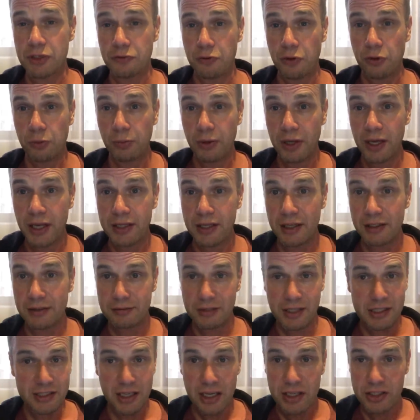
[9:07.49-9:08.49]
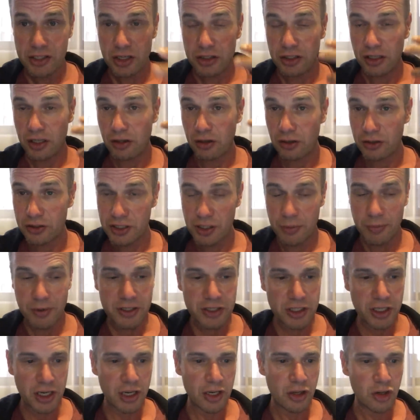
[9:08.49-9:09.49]
w Formule 1 niezależnie od tego, gdzie
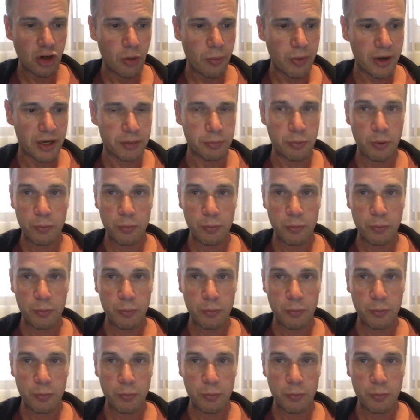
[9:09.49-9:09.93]
będzie Robert.